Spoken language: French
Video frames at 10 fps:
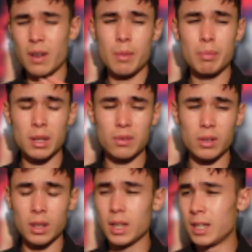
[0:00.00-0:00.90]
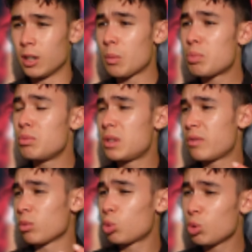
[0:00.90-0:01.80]
il a même pas de fin. Et en plus,
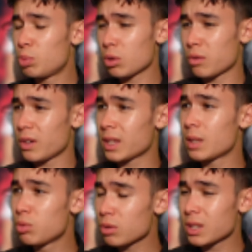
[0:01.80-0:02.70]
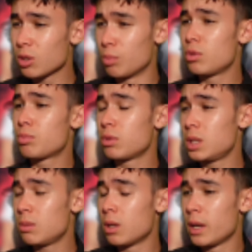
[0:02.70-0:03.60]
ils font tout pour te faire débourser le plus
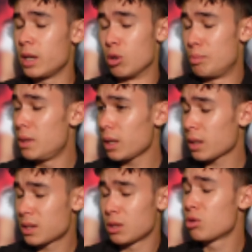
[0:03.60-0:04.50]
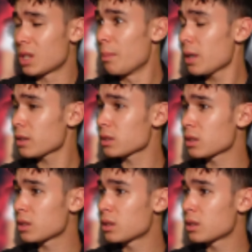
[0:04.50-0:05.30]
possible. Et le pire, c'est que ça marche.